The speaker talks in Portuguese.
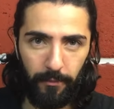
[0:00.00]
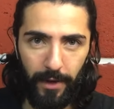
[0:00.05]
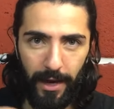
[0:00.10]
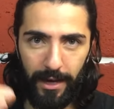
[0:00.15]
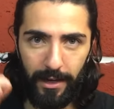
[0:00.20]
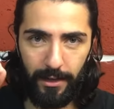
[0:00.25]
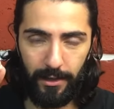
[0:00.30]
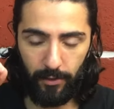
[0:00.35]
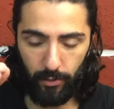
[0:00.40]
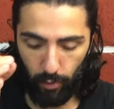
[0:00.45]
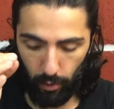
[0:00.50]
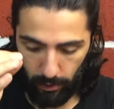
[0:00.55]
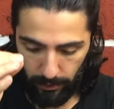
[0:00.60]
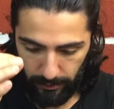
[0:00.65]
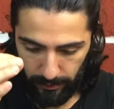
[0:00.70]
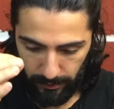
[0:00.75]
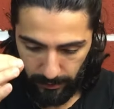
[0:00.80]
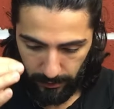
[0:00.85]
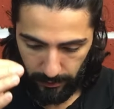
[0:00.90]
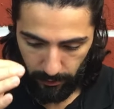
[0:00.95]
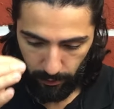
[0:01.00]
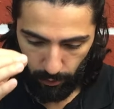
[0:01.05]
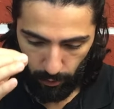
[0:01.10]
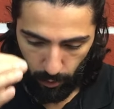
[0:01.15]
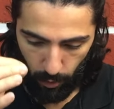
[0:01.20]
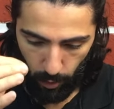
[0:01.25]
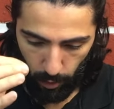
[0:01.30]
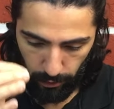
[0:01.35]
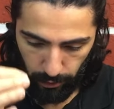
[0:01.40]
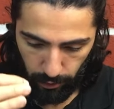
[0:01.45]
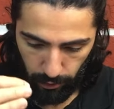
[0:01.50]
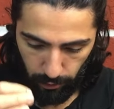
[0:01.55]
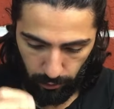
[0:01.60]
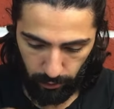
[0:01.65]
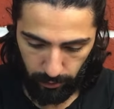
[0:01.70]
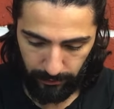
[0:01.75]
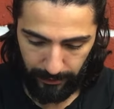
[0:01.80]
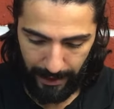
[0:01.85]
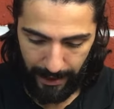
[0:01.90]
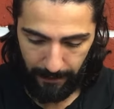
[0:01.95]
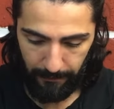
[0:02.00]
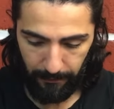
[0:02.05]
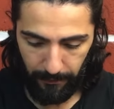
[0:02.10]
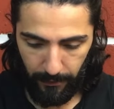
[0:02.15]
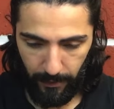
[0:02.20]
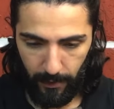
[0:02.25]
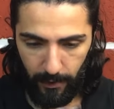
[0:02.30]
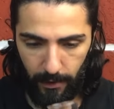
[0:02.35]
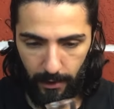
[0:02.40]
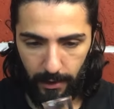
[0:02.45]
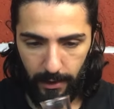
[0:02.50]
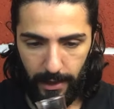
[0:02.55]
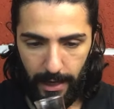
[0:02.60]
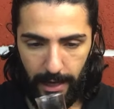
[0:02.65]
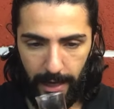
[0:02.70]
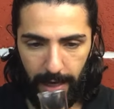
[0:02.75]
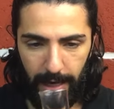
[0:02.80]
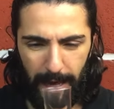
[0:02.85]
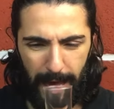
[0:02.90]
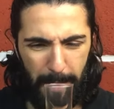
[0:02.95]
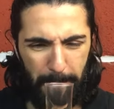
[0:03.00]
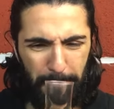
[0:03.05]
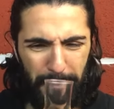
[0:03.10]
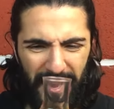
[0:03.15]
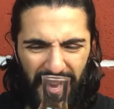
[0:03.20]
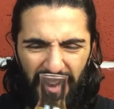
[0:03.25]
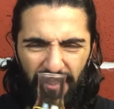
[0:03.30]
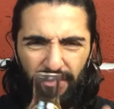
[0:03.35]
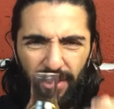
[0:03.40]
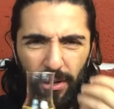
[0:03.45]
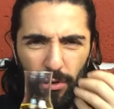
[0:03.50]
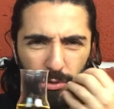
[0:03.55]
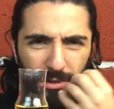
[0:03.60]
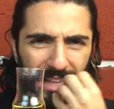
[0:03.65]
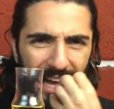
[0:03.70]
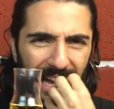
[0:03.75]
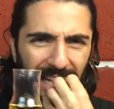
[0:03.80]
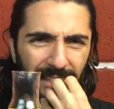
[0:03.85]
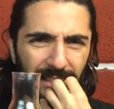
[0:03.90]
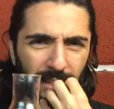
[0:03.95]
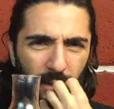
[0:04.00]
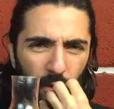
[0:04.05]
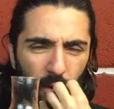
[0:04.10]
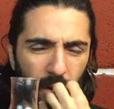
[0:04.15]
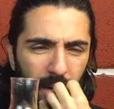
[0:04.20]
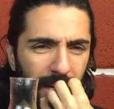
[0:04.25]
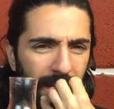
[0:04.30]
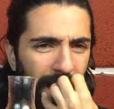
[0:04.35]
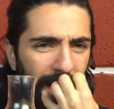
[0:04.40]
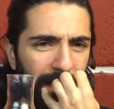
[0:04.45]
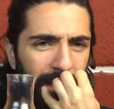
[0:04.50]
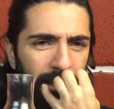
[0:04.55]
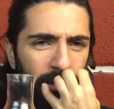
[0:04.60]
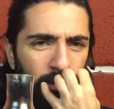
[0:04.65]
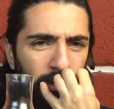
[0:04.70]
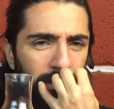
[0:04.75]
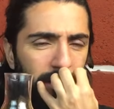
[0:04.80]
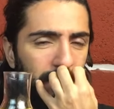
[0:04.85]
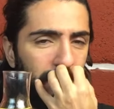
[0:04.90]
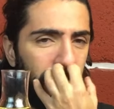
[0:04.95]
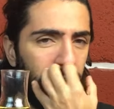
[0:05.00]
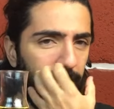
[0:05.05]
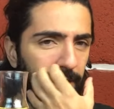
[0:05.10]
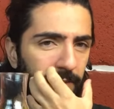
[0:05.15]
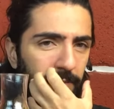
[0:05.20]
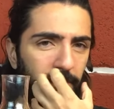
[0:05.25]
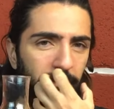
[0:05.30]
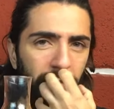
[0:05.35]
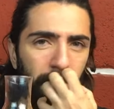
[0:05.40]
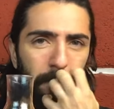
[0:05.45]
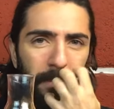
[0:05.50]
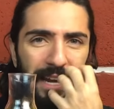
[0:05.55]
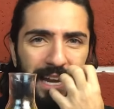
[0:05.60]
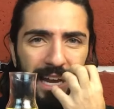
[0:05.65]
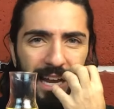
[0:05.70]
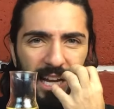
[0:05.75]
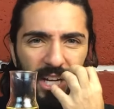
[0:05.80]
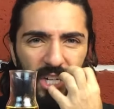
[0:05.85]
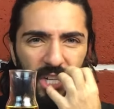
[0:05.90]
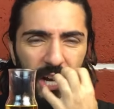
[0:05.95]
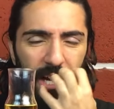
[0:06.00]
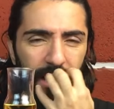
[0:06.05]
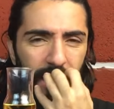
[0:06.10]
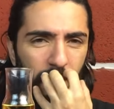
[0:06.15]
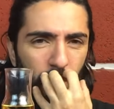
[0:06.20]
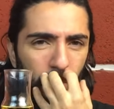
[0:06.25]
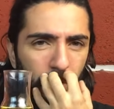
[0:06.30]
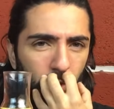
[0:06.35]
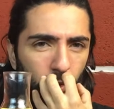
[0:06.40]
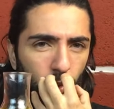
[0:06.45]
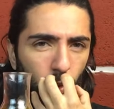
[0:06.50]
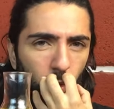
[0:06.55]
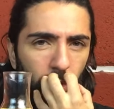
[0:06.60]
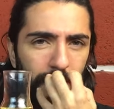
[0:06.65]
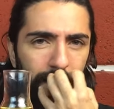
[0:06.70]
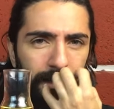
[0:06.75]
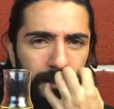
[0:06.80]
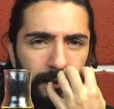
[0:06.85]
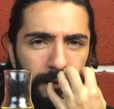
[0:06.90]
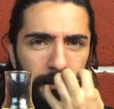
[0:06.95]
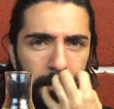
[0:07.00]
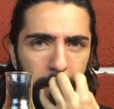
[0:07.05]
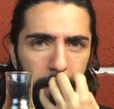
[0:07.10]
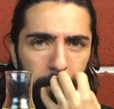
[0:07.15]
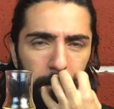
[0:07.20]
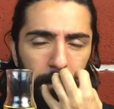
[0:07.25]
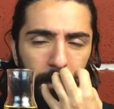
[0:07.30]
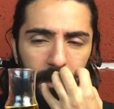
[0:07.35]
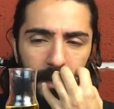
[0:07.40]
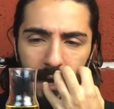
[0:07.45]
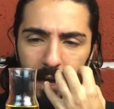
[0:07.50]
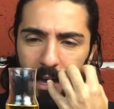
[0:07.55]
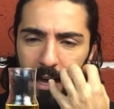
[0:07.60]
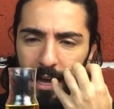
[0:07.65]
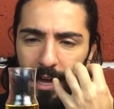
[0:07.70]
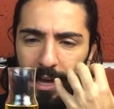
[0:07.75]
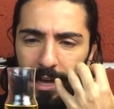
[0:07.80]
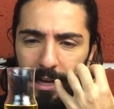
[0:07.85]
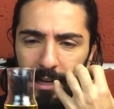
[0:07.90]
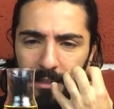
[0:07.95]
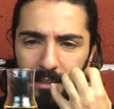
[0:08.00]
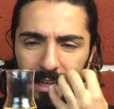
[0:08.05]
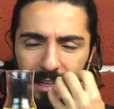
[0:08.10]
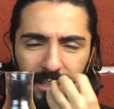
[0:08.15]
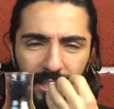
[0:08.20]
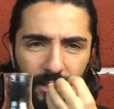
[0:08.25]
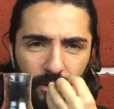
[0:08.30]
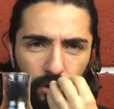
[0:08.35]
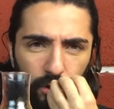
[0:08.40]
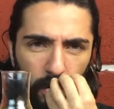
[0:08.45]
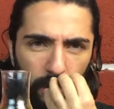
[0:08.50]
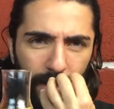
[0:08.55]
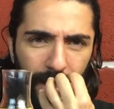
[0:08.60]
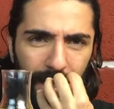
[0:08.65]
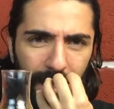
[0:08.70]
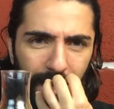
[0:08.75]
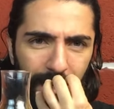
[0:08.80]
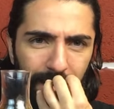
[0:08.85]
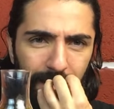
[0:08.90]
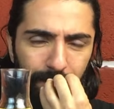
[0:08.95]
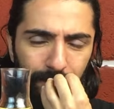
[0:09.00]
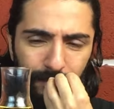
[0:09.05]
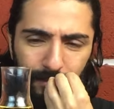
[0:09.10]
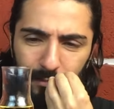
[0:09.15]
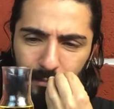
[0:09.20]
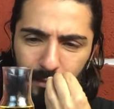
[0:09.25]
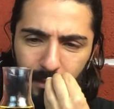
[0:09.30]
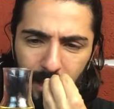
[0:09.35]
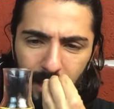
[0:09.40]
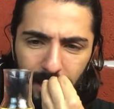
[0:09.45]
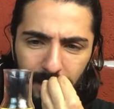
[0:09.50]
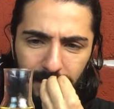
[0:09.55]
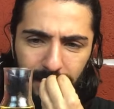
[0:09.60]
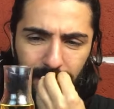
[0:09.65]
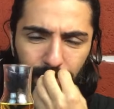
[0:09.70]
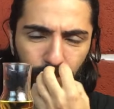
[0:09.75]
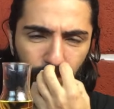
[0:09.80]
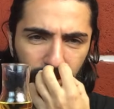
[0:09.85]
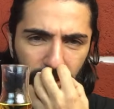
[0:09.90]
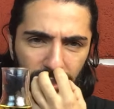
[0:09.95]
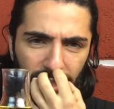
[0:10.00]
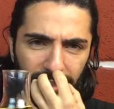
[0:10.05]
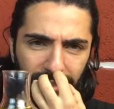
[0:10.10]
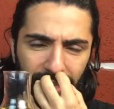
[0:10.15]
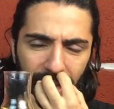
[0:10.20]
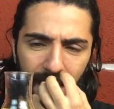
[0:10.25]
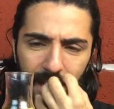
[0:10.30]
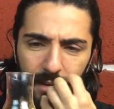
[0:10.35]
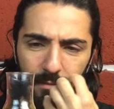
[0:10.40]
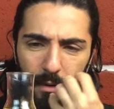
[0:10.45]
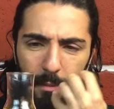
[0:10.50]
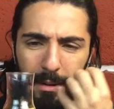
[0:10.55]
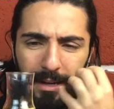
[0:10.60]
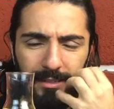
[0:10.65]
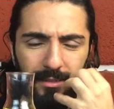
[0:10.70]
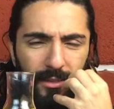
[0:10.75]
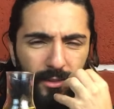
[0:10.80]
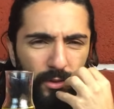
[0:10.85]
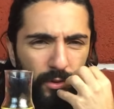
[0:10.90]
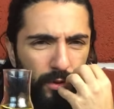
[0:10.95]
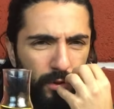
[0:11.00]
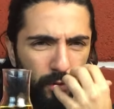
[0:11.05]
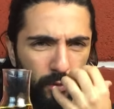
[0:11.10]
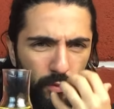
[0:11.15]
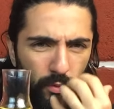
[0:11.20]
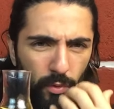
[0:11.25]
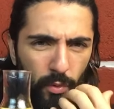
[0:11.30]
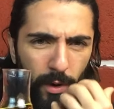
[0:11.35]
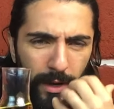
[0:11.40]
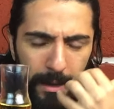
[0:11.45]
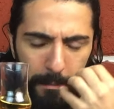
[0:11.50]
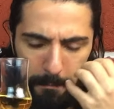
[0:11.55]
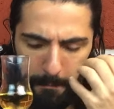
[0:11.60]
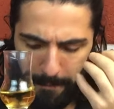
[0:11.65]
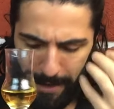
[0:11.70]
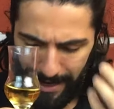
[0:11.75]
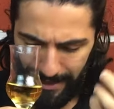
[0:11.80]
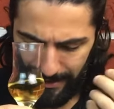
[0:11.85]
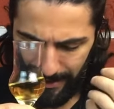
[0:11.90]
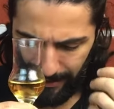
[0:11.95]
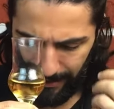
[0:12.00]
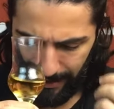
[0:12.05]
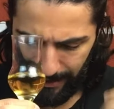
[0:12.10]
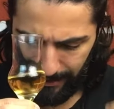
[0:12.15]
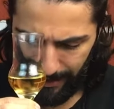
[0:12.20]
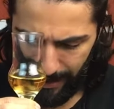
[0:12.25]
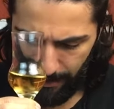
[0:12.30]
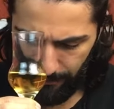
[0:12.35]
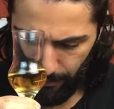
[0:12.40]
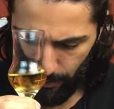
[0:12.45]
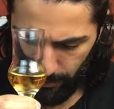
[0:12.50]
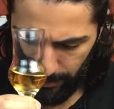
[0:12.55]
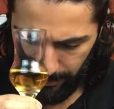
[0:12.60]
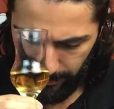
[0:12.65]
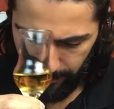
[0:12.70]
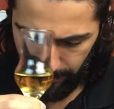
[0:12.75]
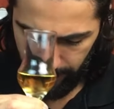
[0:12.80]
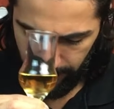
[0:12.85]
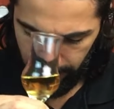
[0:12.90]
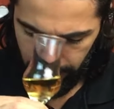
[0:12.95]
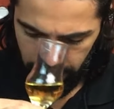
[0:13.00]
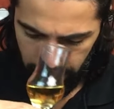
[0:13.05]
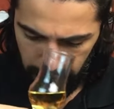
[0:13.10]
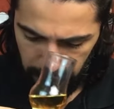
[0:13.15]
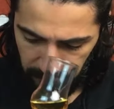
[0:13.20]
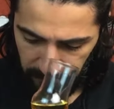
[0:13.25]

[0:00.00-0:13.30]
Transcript: agridoce no gosto, tá? É, é bem aveludada, você coloca na língua assim, preenche a língua toda, é, né, já solta aquela, né, você já saliva bastante, o segundo gole é mais agradável ainda.